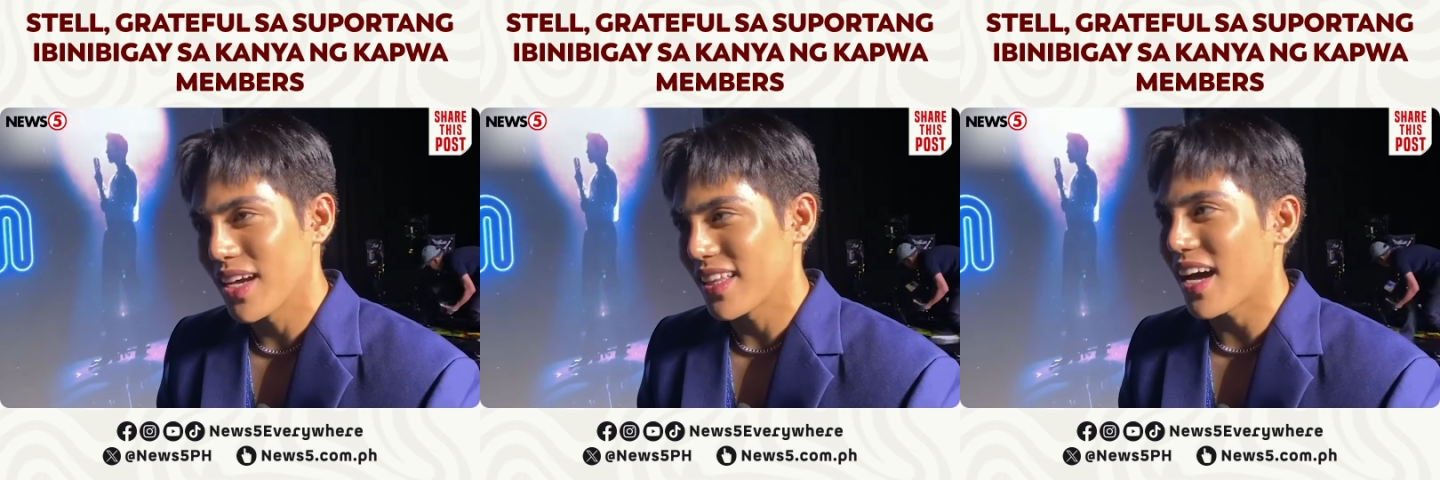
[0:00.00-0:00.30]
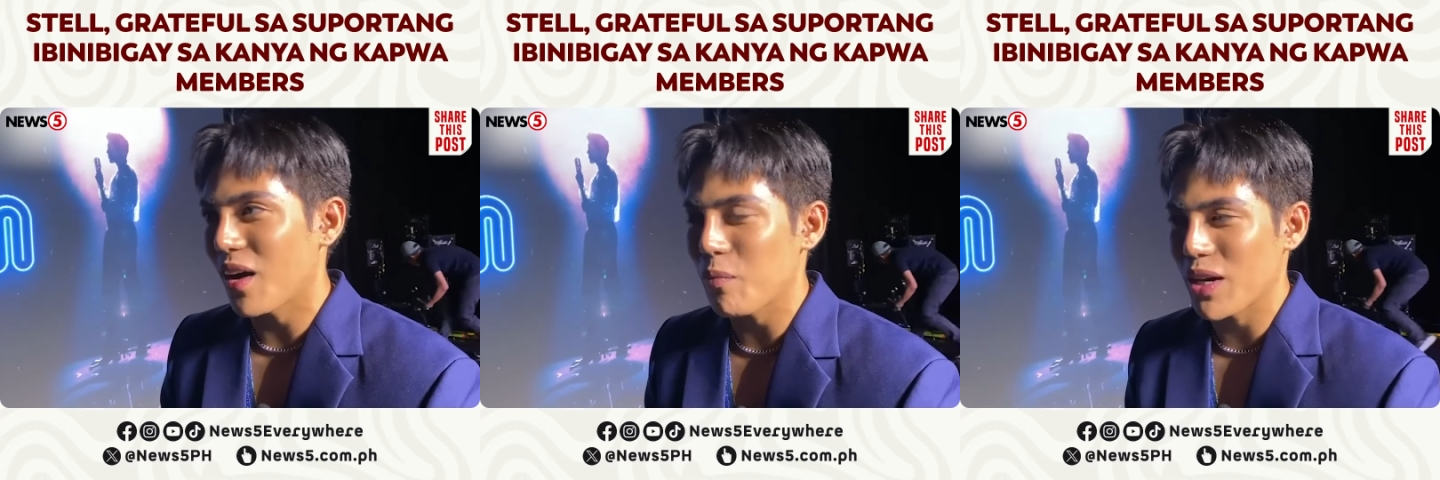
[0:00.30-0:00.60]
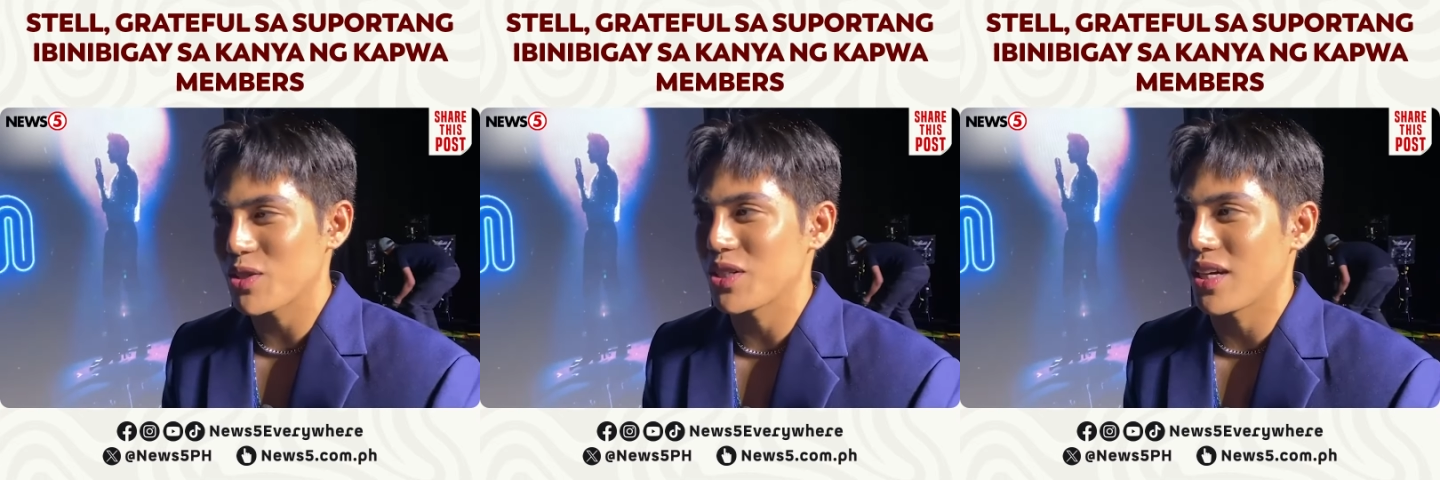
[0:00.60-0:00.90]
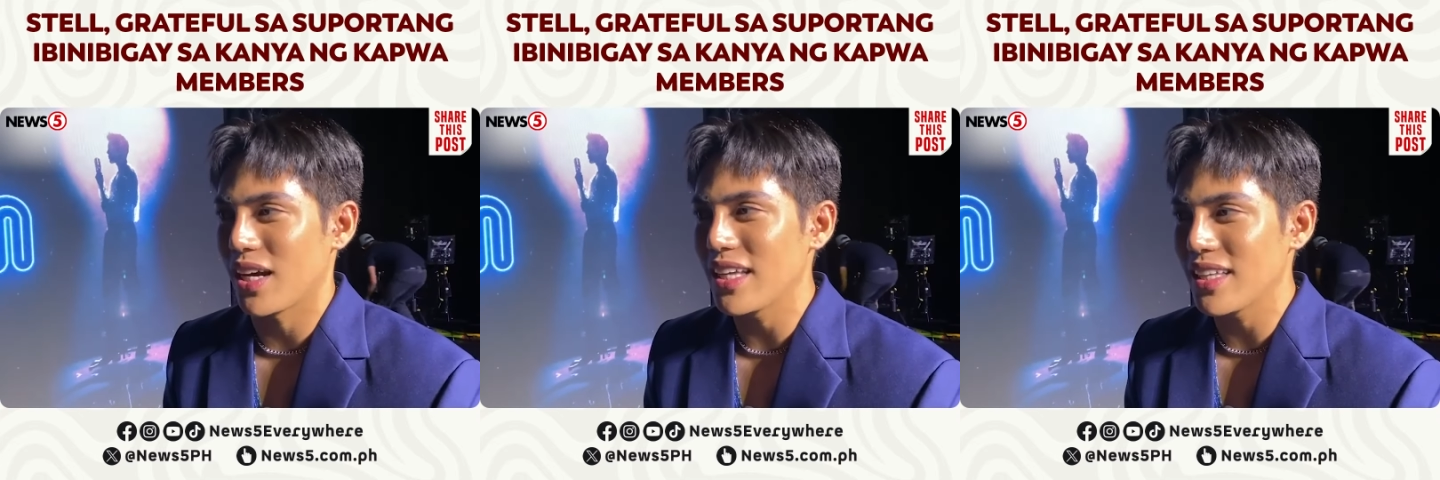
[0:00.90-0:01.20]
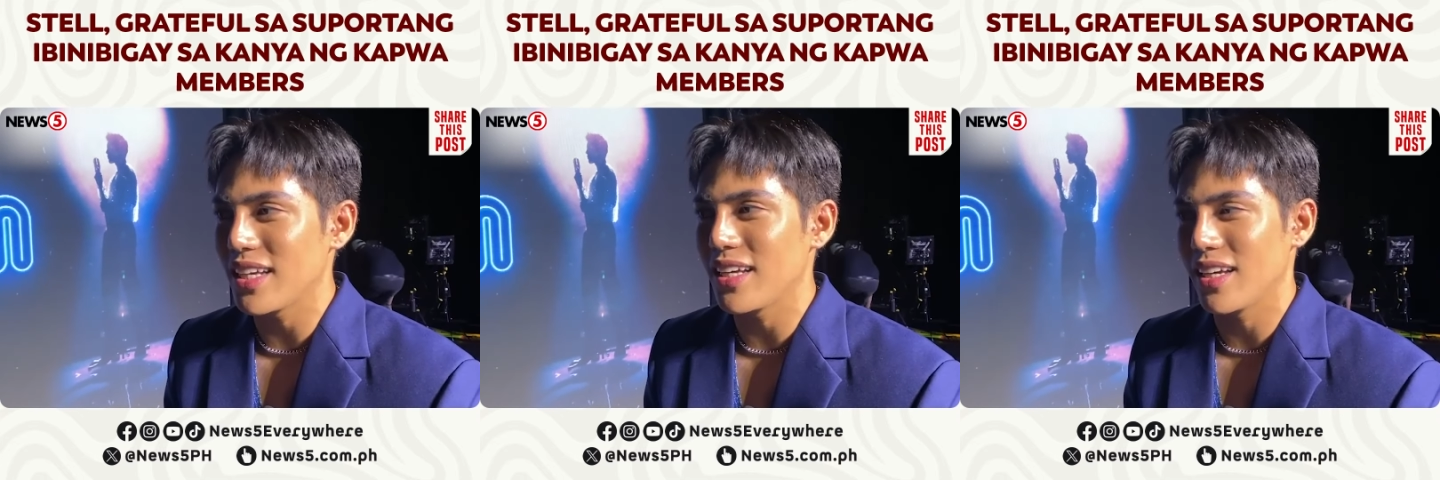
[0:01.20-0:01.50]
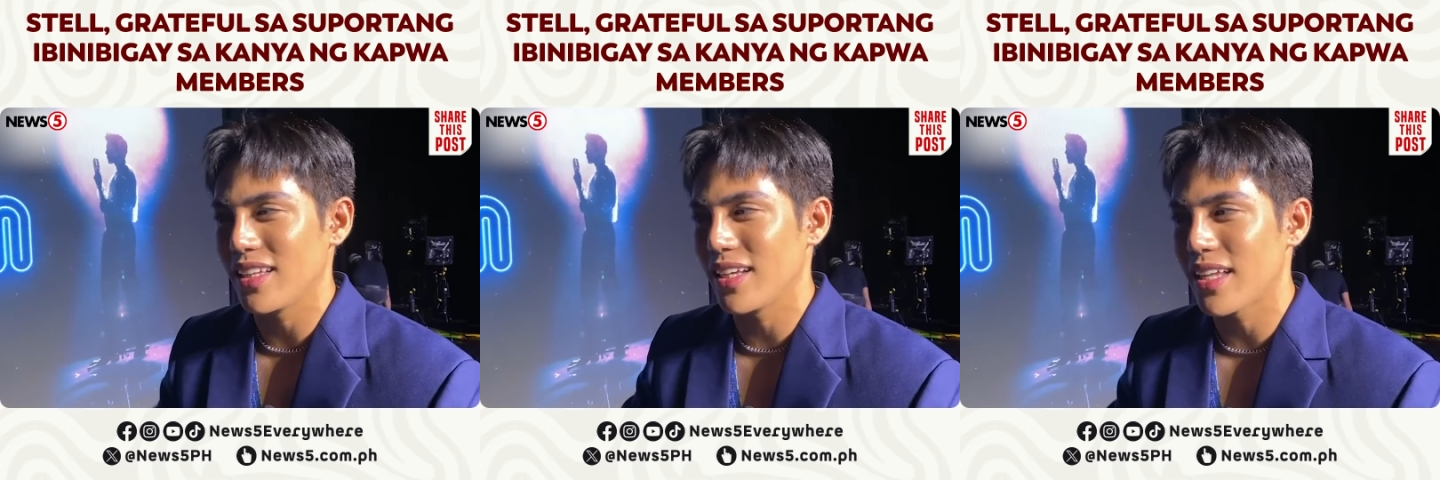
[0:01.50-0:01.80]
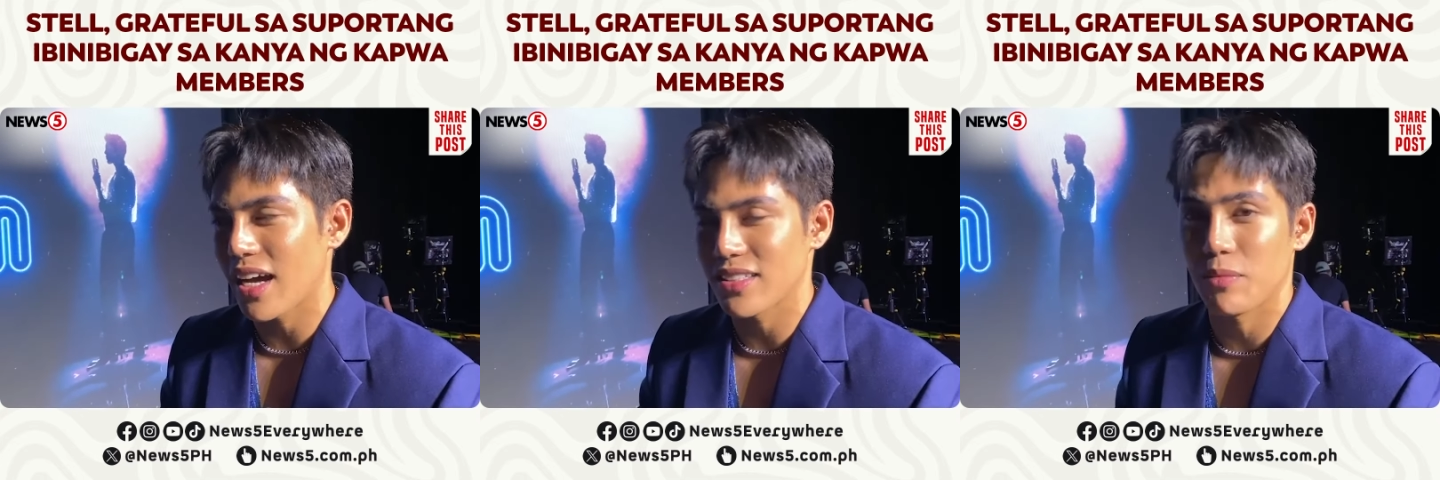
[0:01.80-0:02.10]
nakaka-pressure siya, hindi, hindi
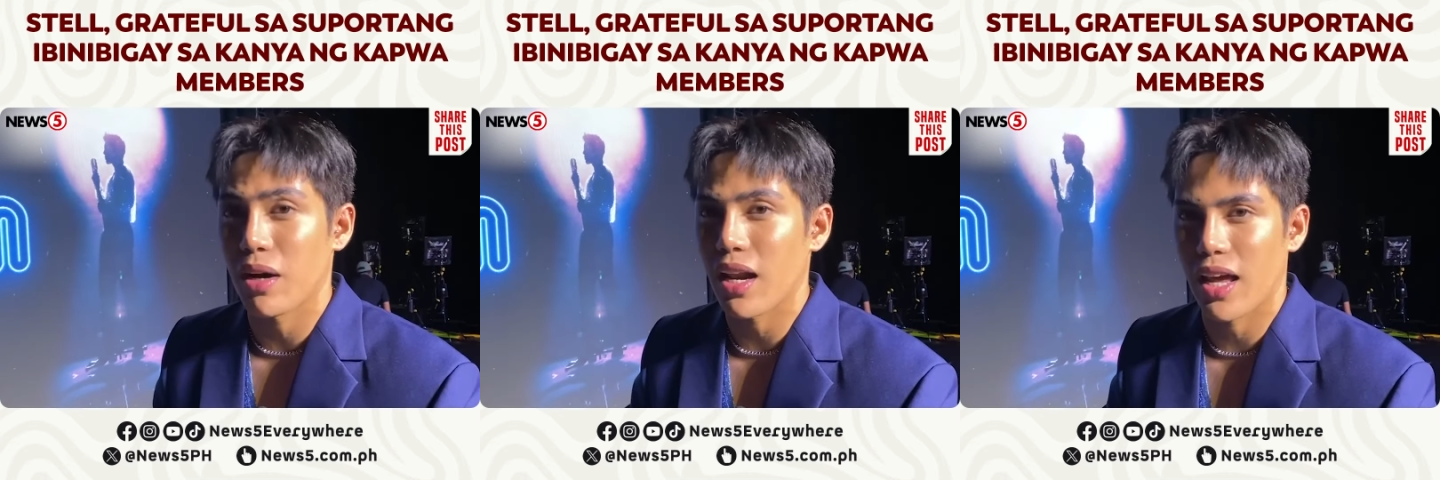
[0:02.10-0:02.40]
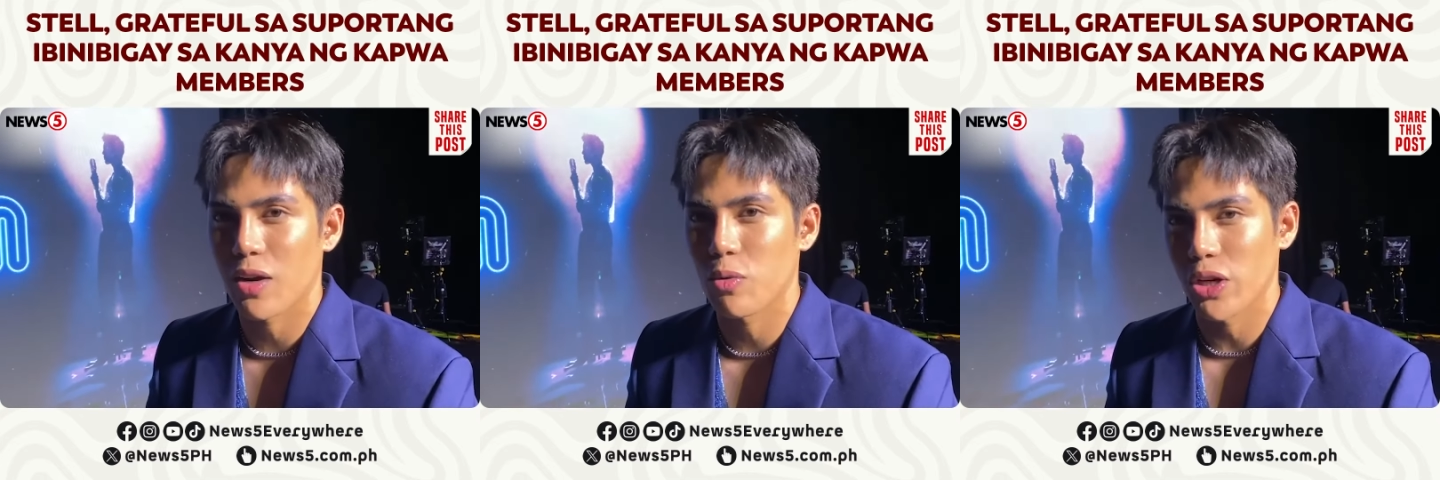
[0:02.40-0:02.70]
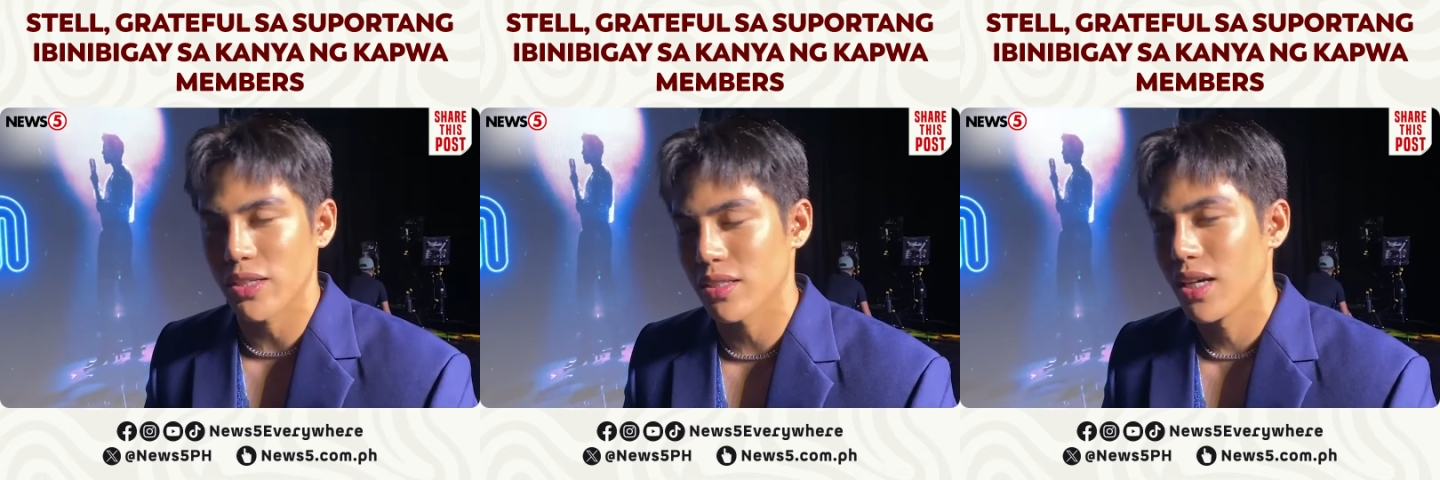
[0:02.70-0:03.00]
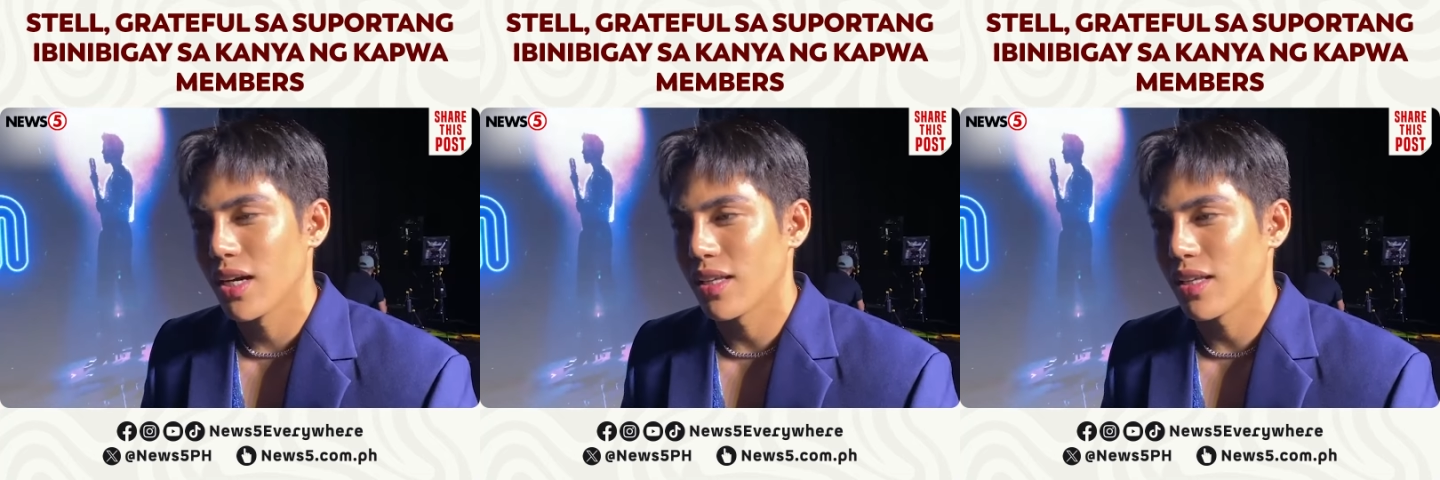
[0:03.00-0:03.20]
dahil sa mga legworks.